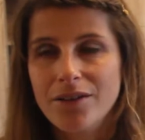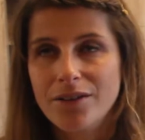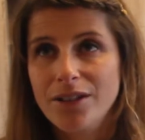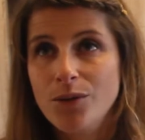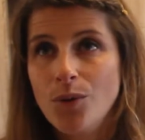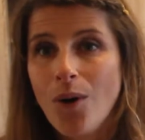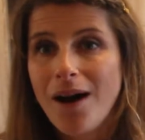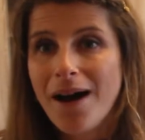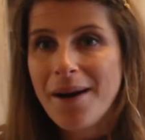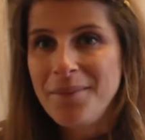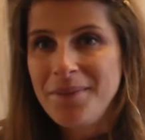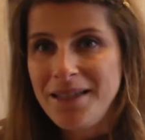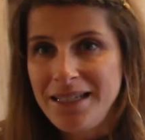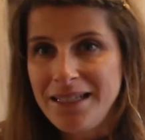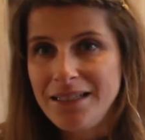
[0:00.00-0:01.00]
qui ont
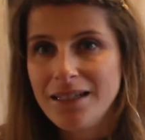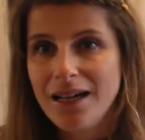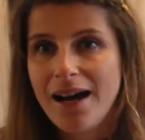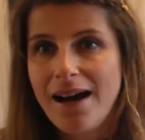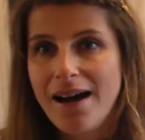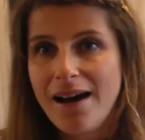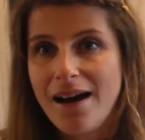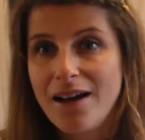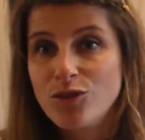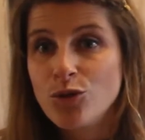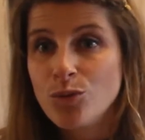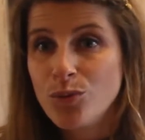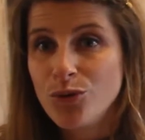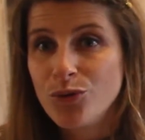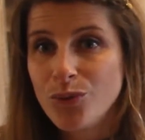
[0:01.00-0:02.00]
amené à,
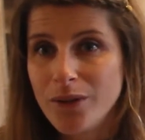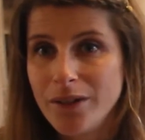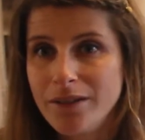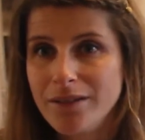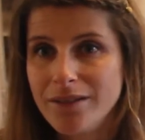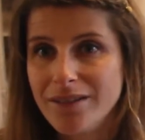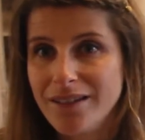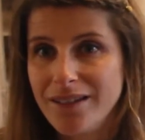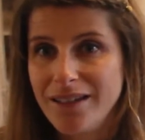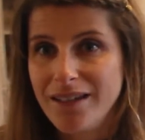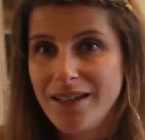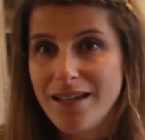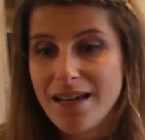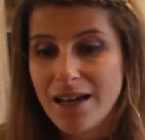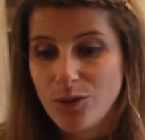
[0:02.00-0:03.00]
ce besoin
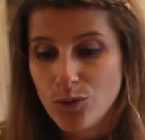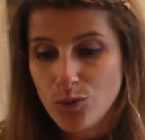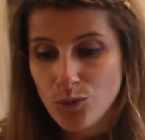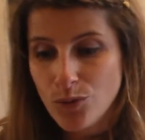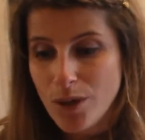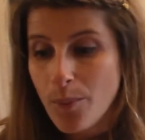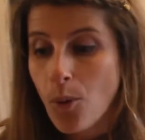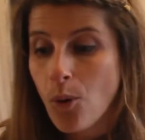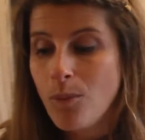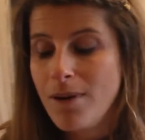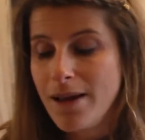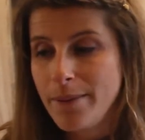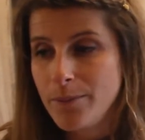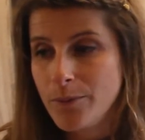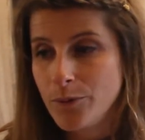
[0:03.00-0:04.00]
et, et, à tous les
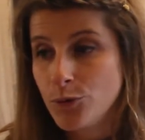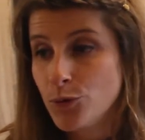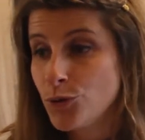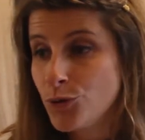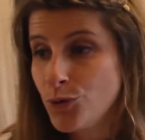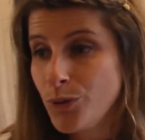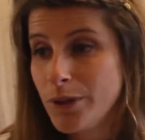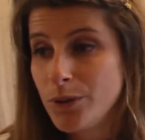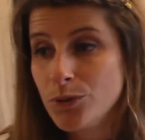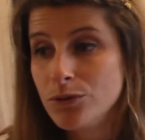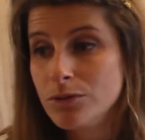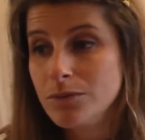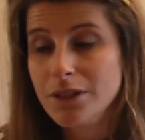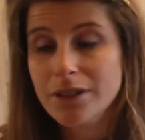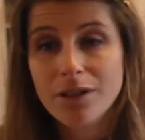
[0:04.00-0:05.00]
problèmes
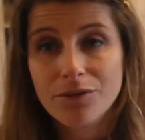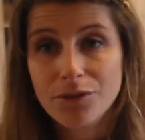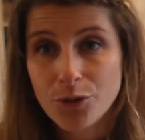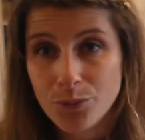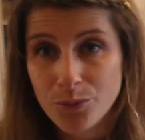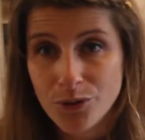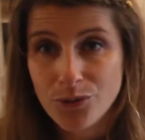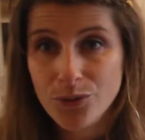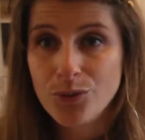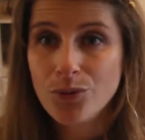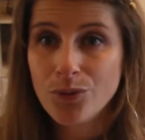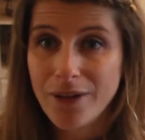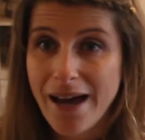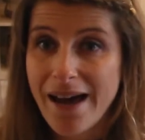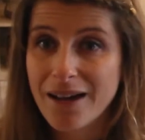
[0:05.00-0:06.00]
socio-économiques, environnementaux
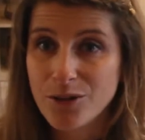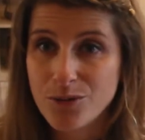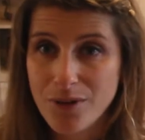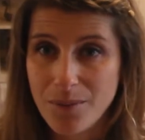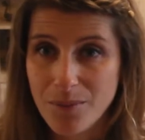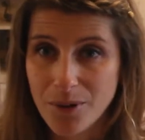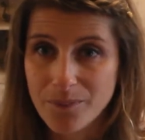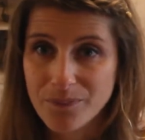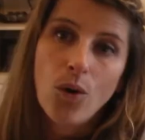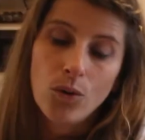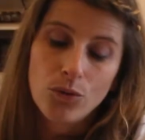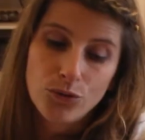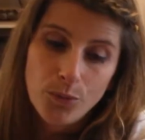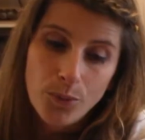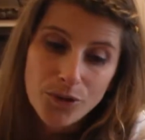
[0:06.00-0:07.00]
qu'on a actuellement.
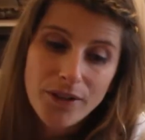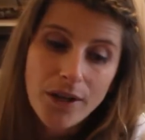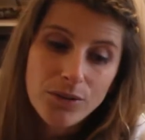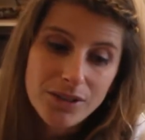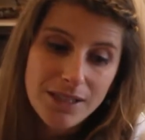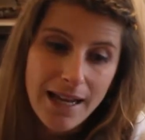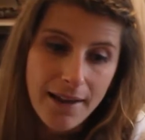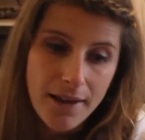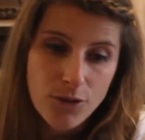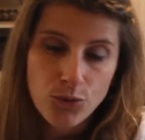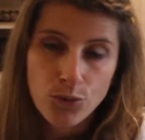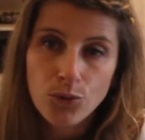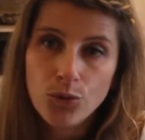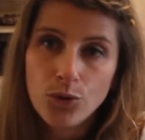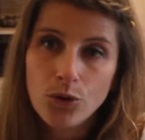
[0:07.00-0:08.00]
On se posera aussi la
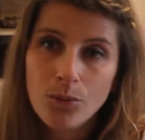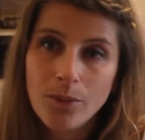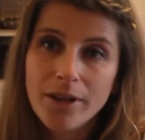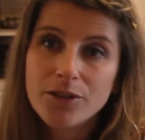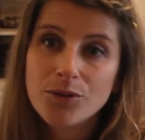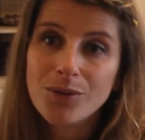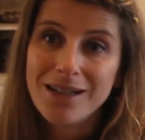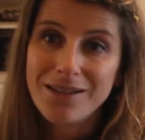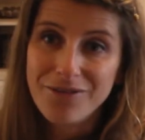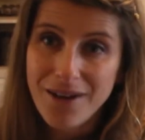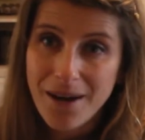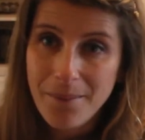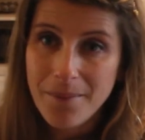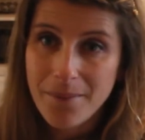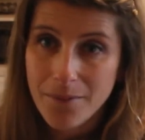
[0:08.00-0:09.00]
question de comment est-ce que les
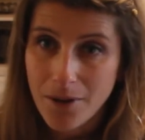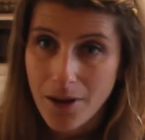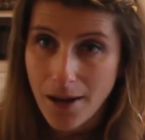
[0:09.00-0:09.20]
femmes